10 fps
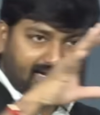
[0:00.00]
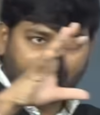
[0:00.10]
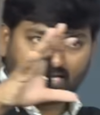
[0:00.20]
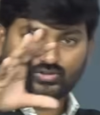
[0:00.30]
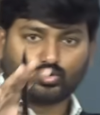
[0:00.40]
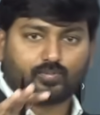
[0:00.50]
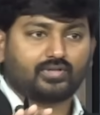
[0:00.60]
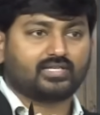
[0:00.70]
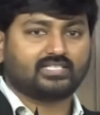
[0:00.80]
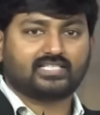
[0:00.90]
గైడ్లైన్స్
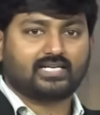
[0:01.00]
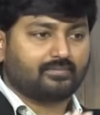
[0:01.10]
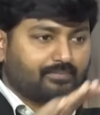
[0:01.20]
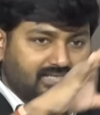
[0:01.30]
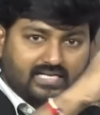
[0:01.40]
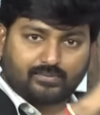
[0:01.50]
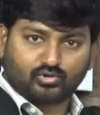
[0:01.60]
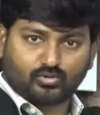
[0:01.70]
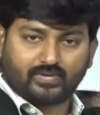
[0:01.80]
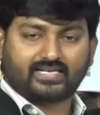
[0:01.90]
రూపొందించి ప్రజల
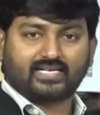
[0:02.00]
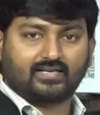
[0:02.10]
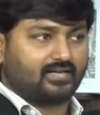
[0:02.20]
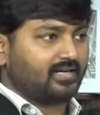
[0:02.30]
ముందు పెట్టి